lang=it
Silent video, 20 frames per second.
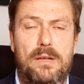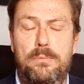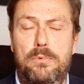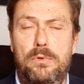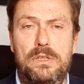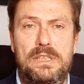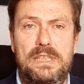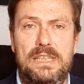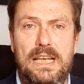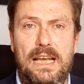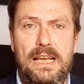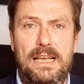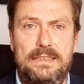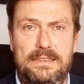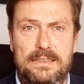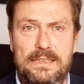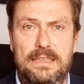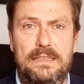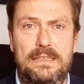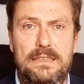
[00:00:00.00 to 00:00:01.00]
cioè la politica
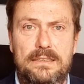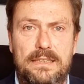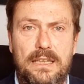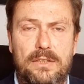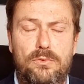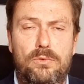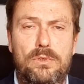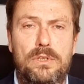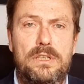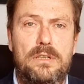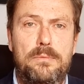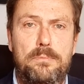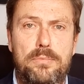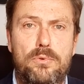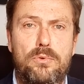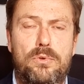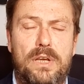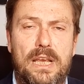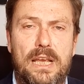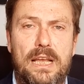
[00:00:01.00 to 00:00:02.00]
estera degli Stati Uniti,
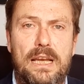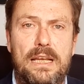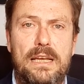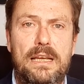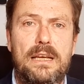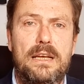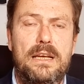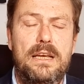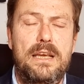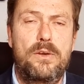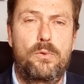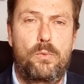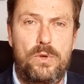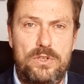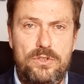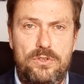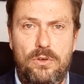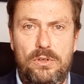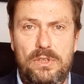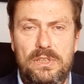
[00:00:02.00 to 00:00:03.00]
più che le
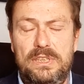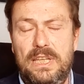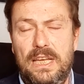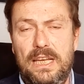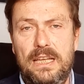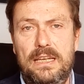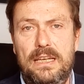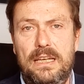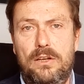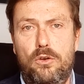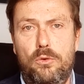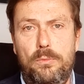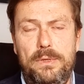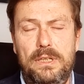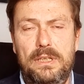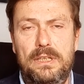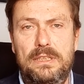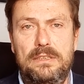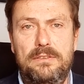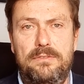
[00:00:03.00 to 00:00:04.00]
questioni interne
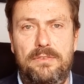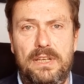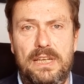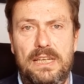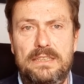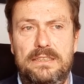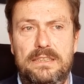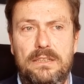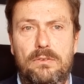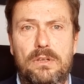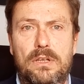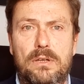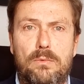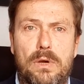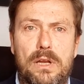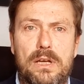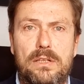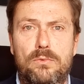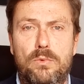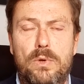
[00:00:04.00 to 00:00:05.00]
come le differenze con le
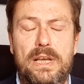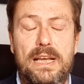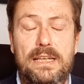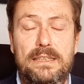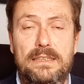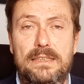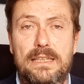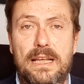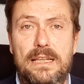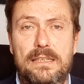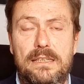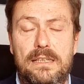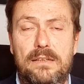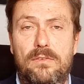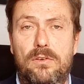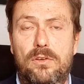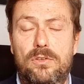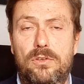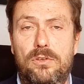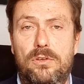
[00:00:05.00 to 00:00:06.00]
quali i due candidati
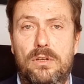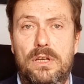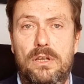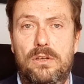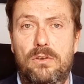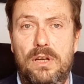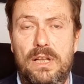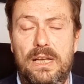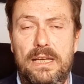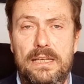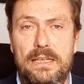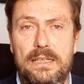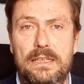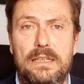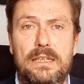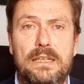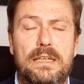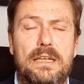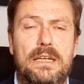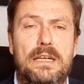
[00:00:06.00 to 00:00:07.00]
le vogliono regolare.
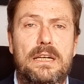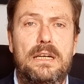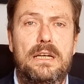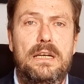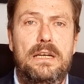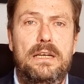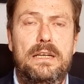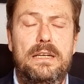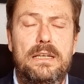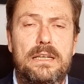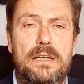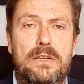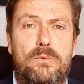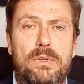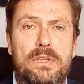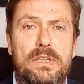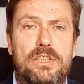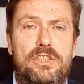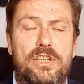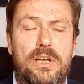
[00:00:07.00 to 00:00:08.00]
Eh,
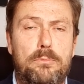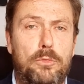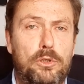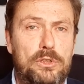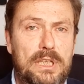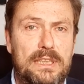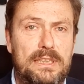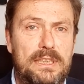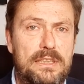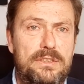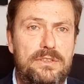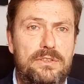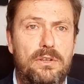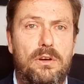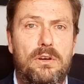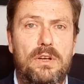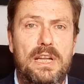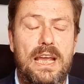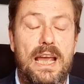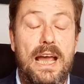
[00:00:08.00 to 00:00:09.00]
quindi c'è molta
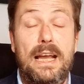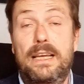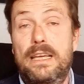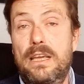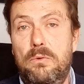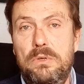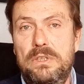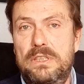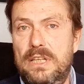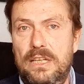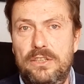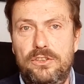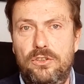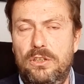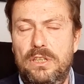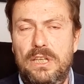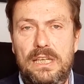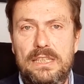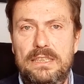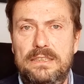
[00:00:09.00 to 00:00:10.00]
attenzione, anche qui tra
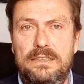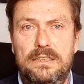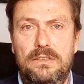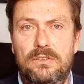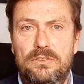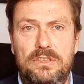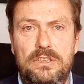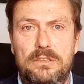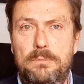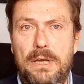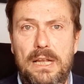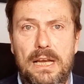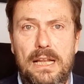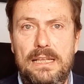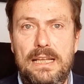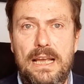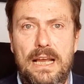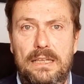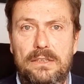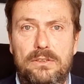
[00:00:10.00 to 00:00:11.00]
giornalisti non si
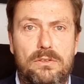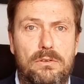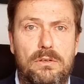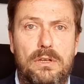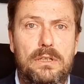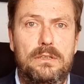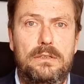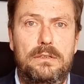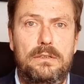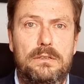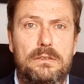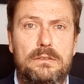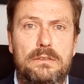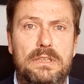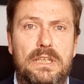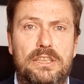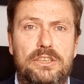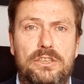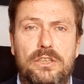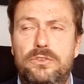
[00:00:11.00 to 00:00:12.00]
parla d'altro, eh,
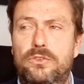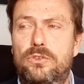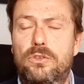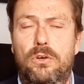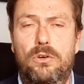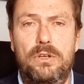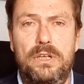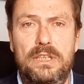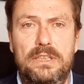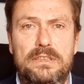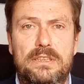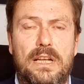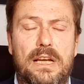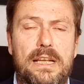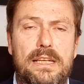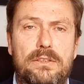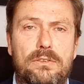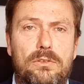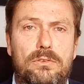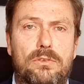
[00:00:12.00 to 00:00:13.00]
in ascensore
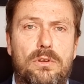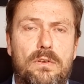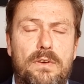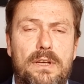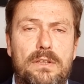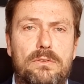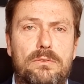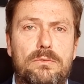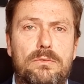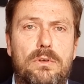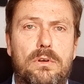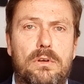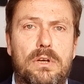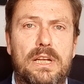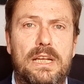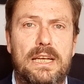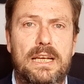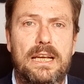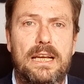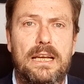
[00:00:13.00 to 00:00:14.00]
salendo ho trovato un
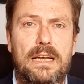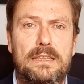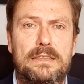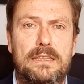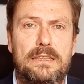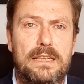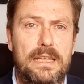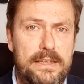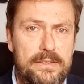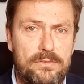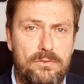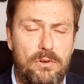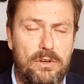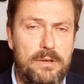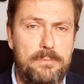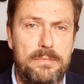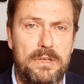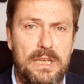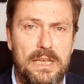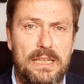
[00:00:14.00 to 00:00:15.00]
collega tedesco
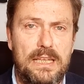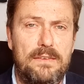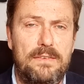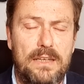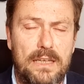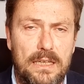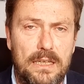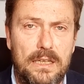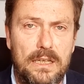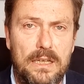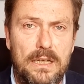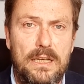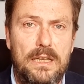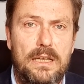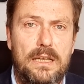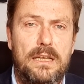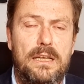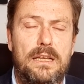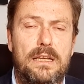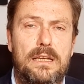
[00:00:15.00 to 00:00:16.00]
che mi chiedeva
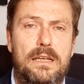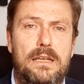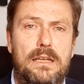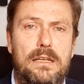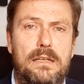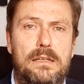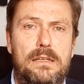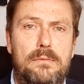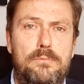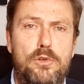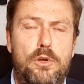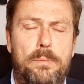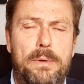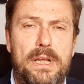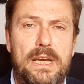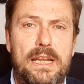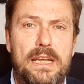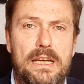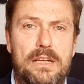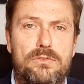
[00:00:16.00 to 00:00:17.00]
eh, il mio
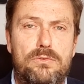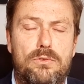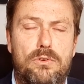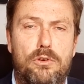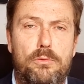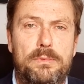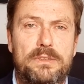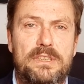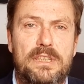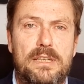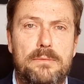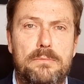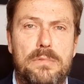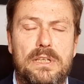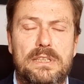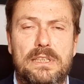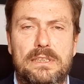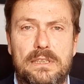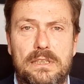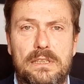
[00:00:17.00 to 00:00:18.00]
parere su come
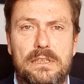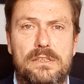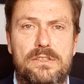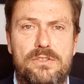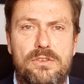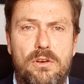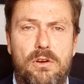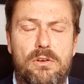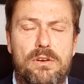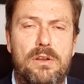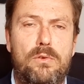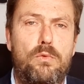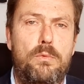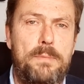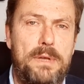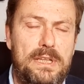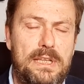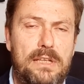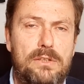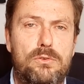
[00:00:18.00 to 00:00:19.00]
sarebbero andate le elezioni, lui
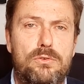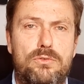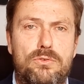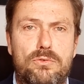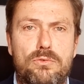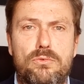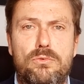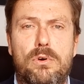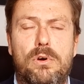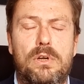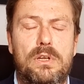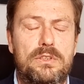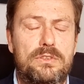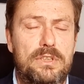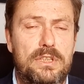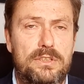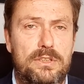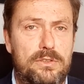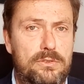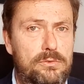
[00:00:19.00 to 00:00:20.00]
mi ha dato il suo, lo
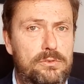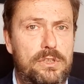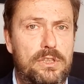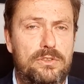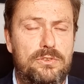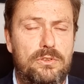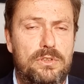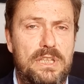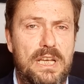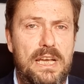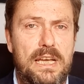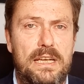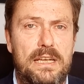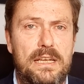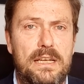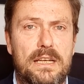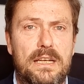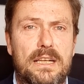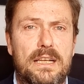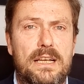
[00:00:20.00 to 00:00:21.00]
stesso è successo
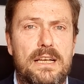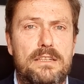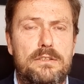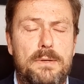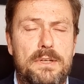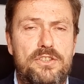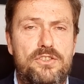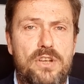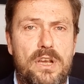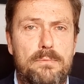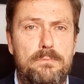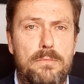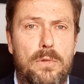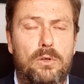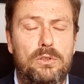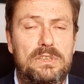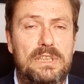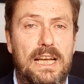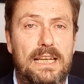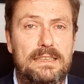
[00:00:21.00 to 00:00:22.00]
ieri, insomma c'è
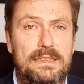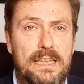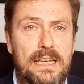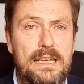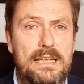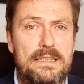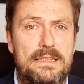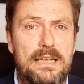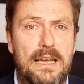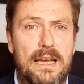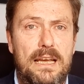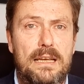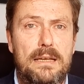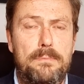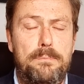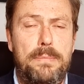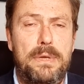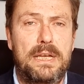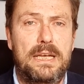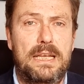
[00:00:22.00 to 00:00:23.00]
molta attesa
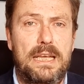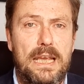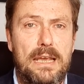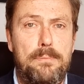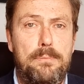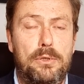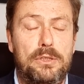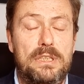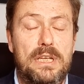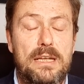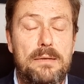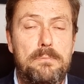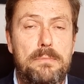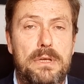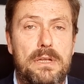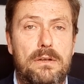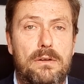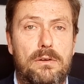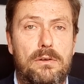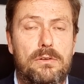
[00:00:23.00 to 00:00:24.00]
perché
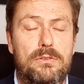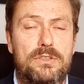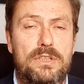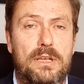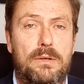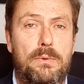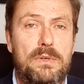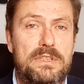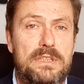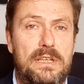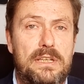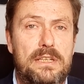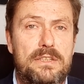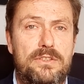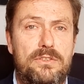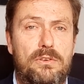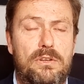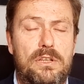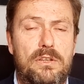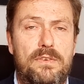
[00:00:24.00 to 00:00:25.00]
potrebbero, se queste
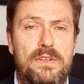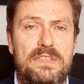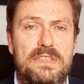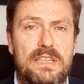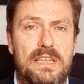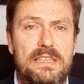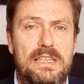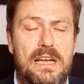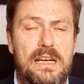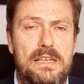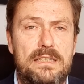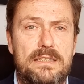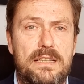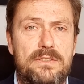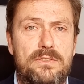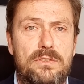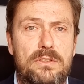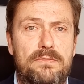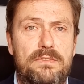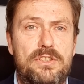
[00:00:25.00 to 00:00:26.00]
elezioni dovessero andare nel
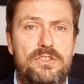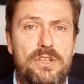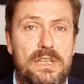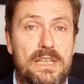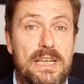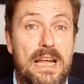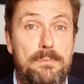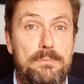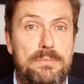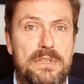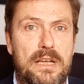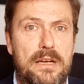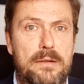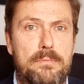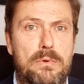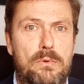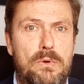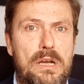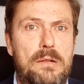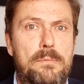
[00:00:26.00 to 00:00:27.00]
senso che vince Trump,
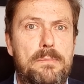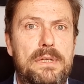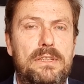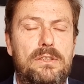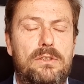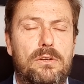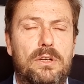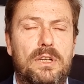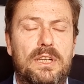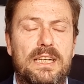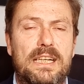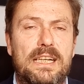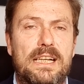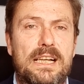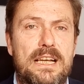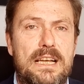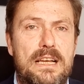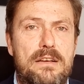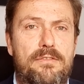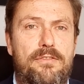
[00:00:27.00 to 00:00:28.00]
sarebbe un elemento
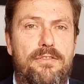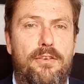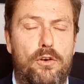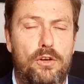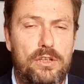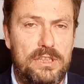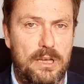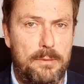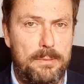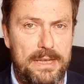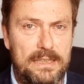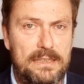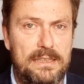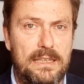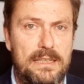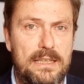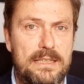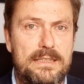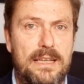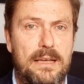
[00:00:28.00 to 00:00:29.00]

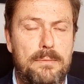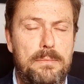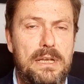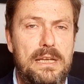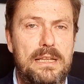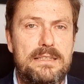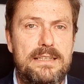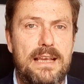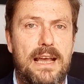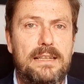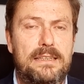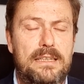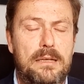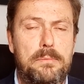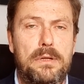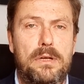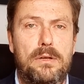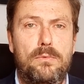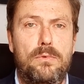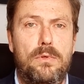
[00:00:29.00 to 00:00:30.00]
fortemente
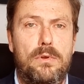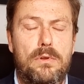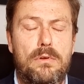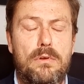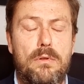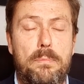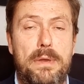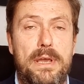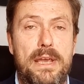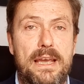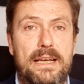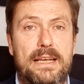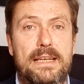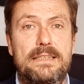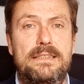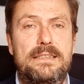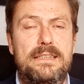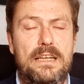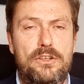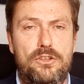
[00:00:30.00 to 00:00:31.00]
destabilizzante per l'Unione Europea
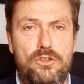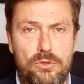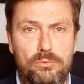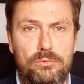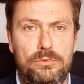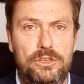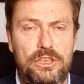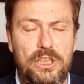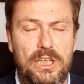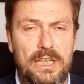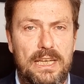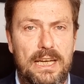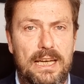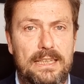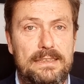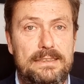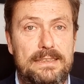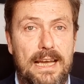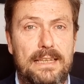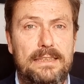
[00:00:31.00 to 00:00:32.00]
che si aggiunge
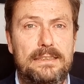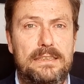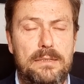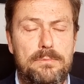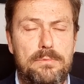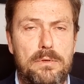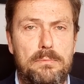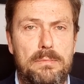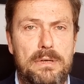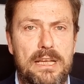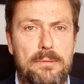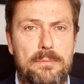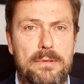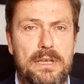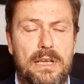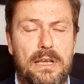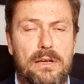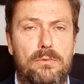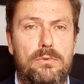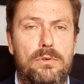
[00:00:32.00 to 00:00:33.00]
ai tanti
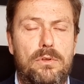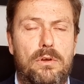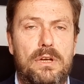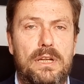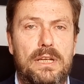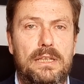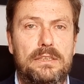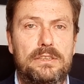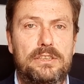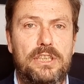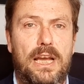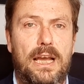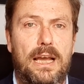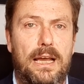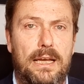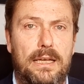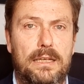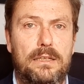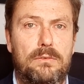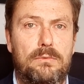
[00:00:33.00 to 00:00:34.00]
problemi che l'Unione
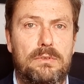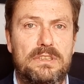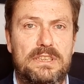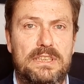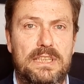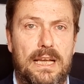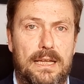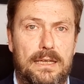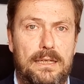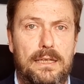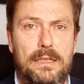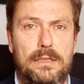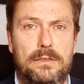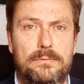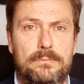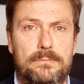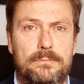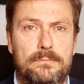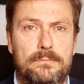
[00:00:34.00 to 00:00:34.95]
già ha in questi anni.